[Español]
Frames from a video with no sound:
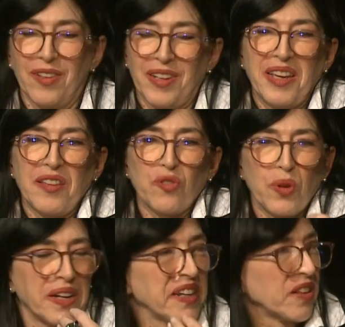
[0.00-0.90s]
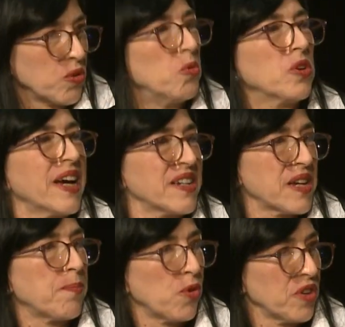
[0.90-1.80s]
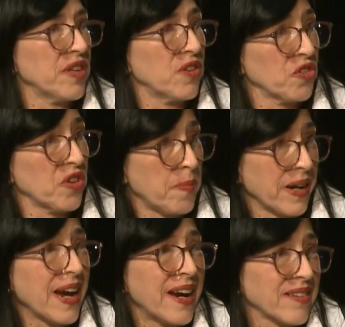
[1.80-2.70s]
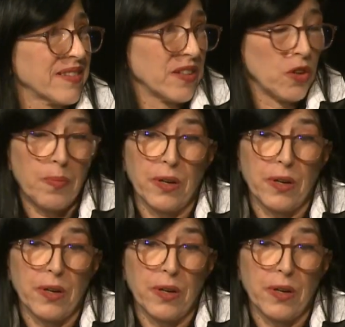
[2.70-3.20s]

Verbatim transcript: y, en, su escritura haya podido separarse, ¿no?